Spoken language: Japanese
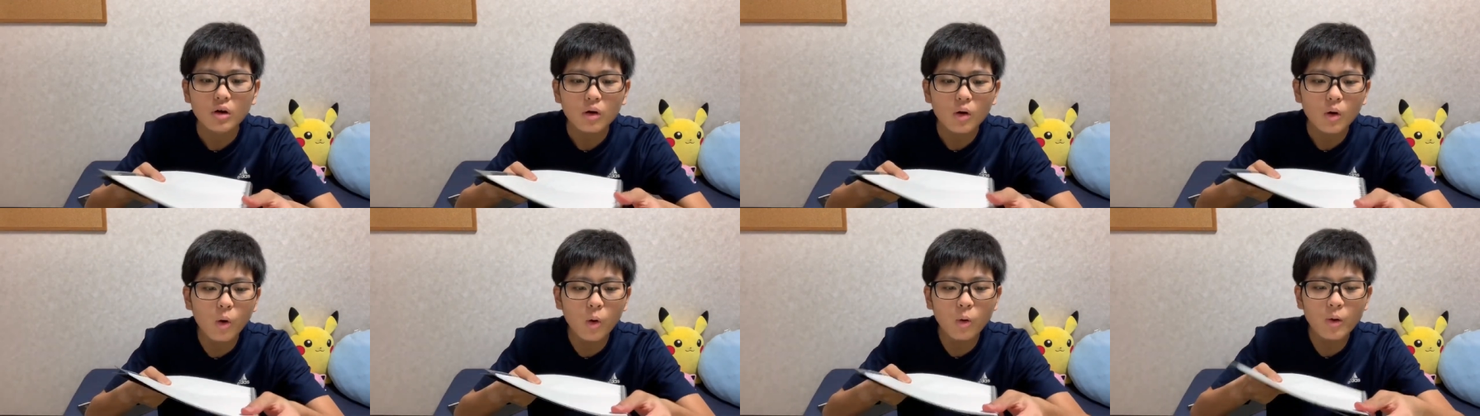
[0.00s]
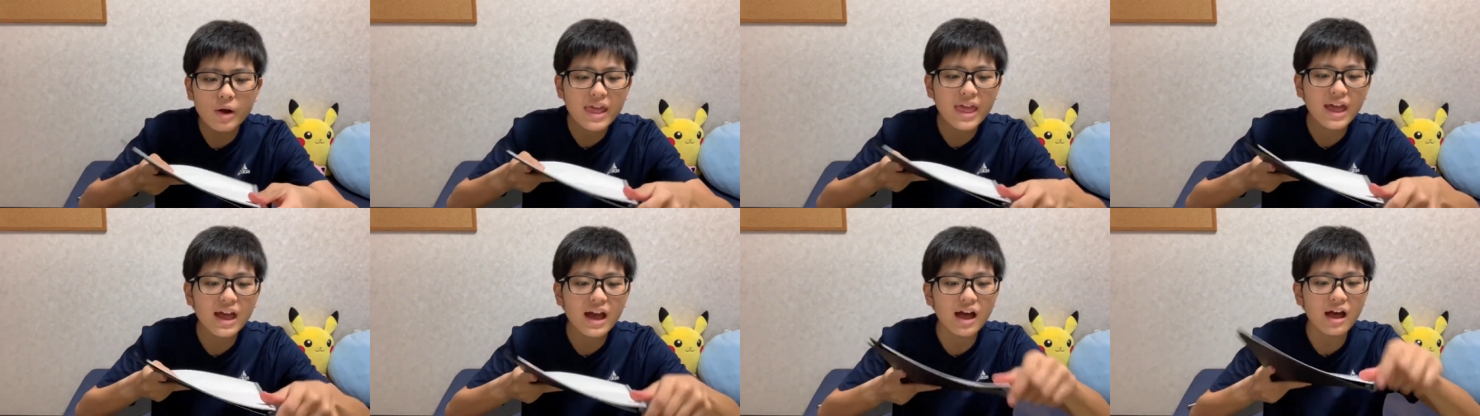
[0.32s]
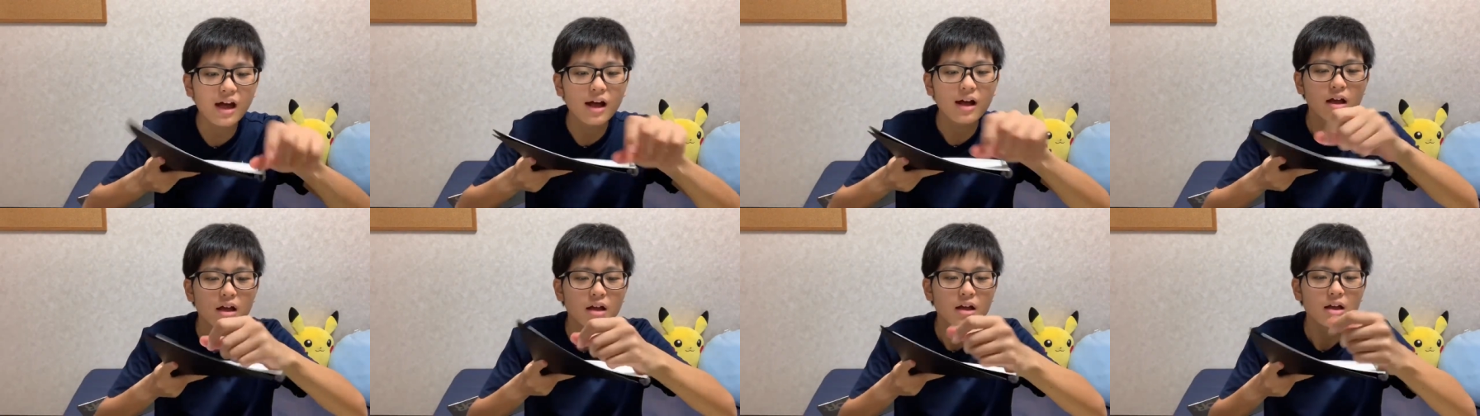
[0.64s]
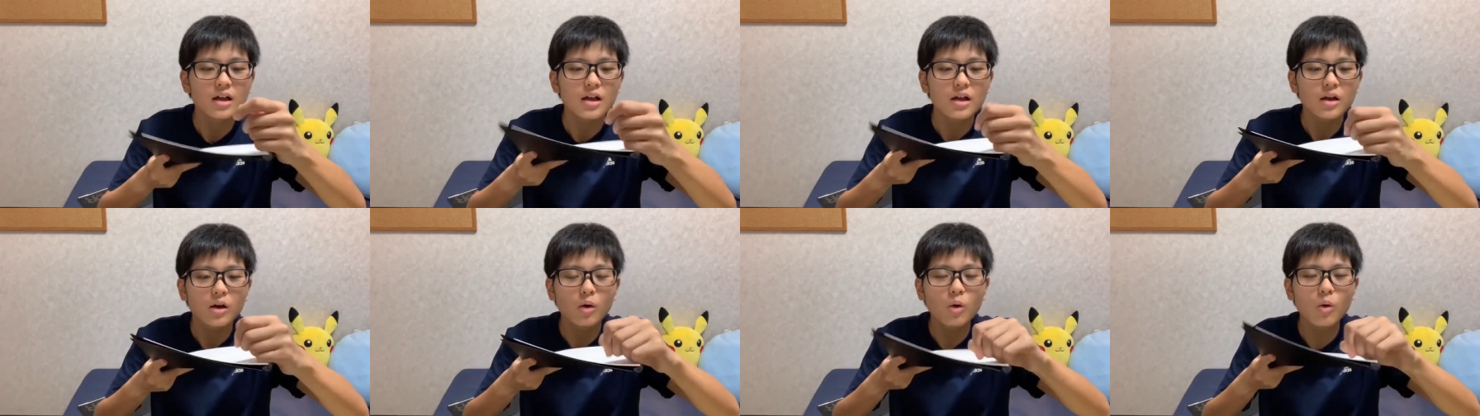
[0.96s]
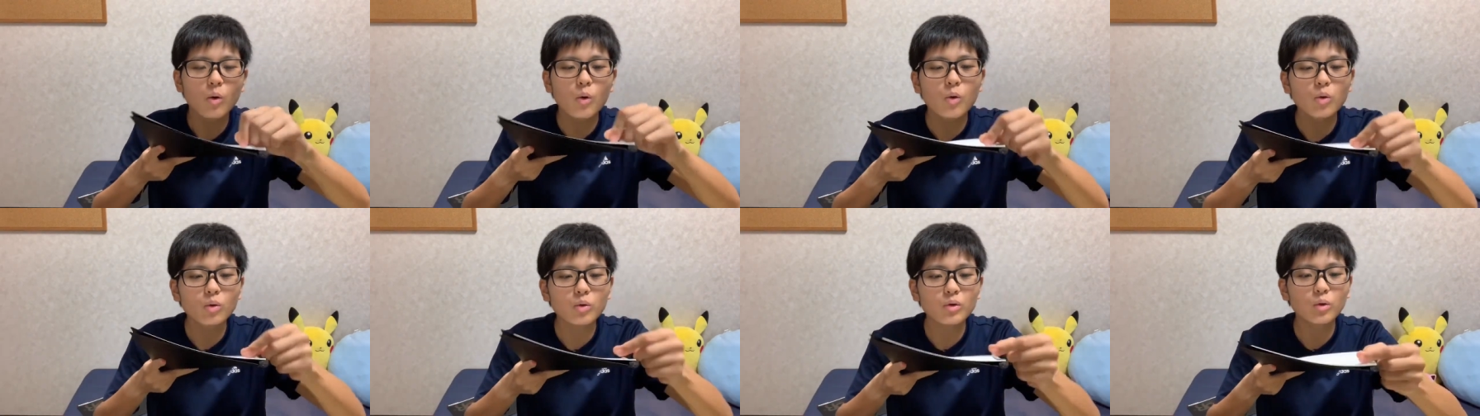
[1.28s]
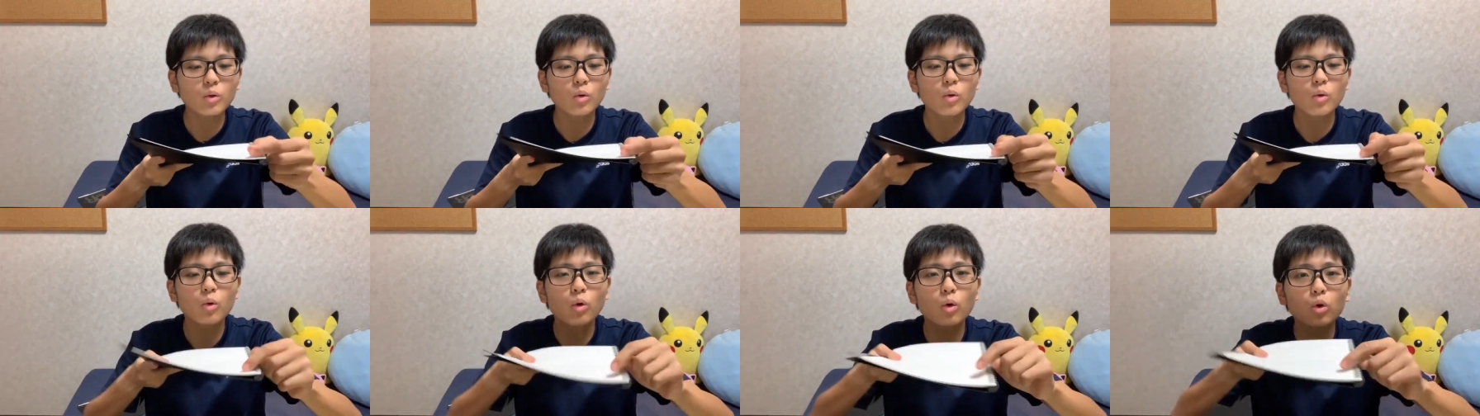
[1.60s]
これが、ここ、
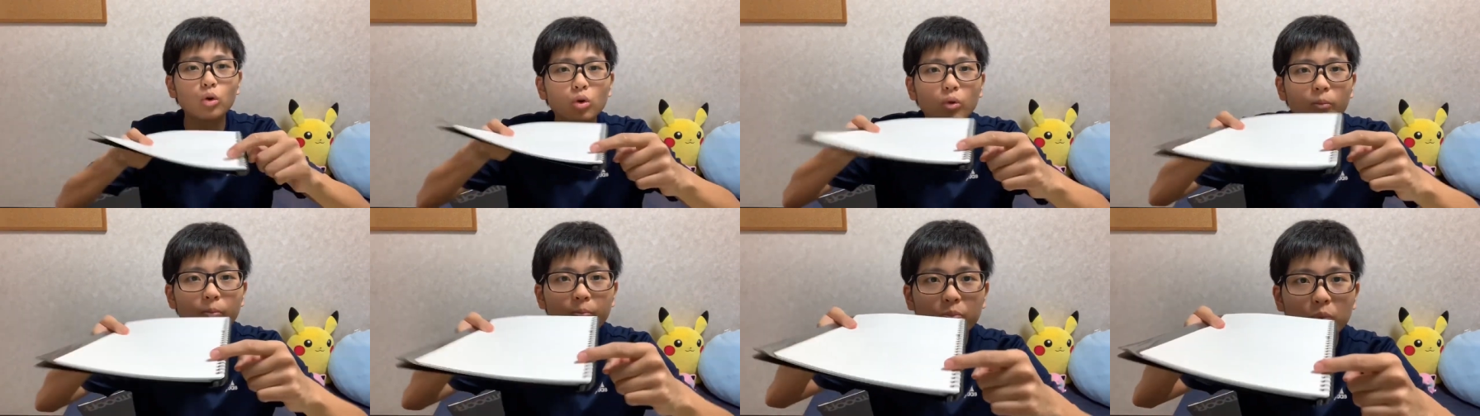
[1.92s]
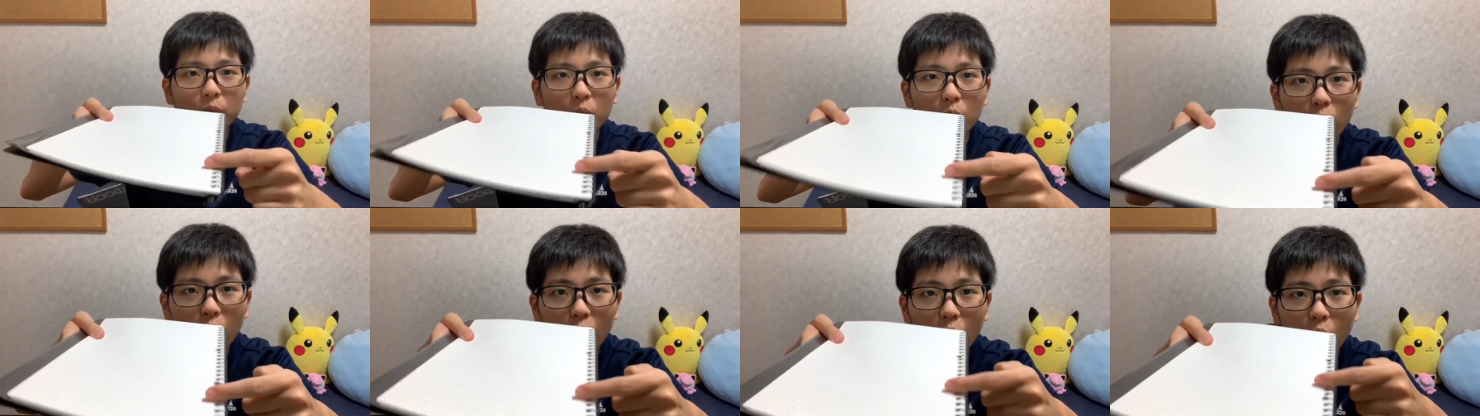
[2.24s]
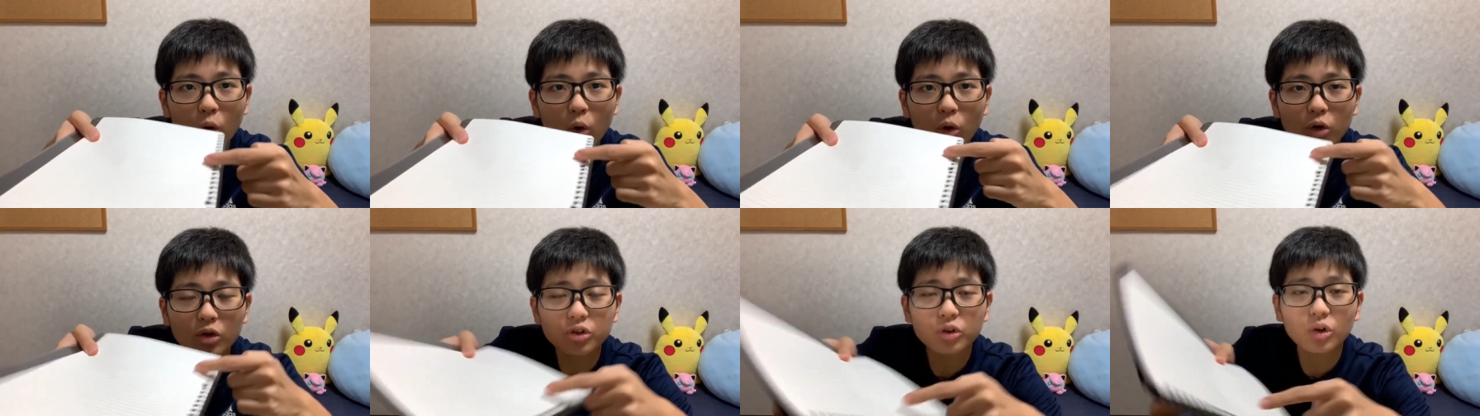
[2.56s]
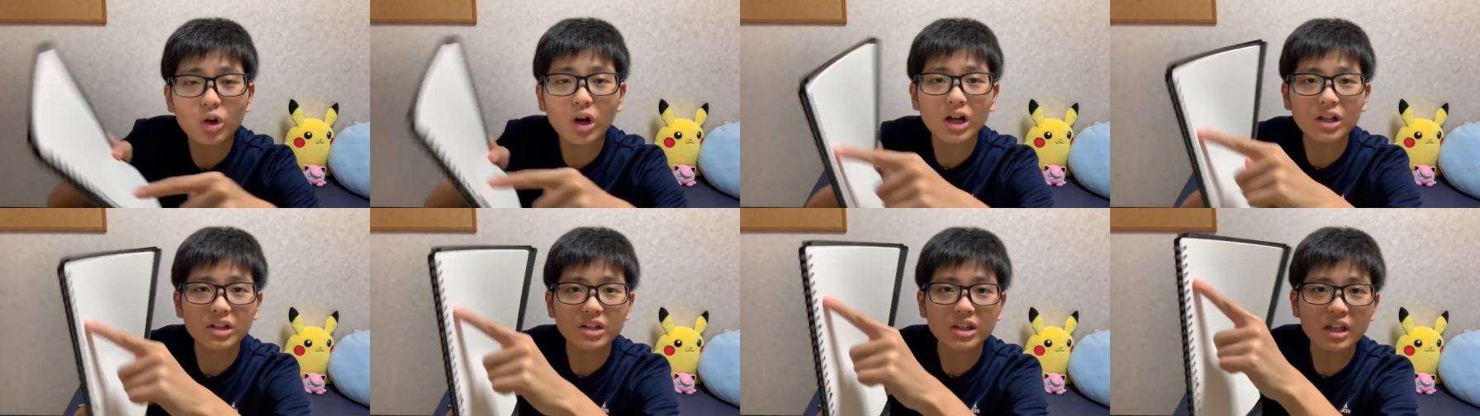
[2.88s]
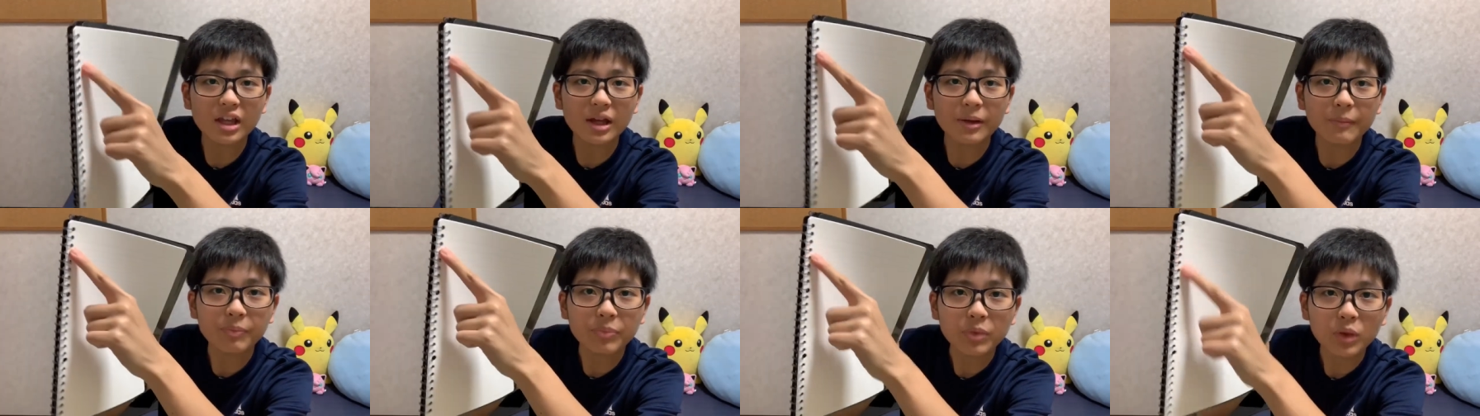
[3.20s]
ここ、こことかに、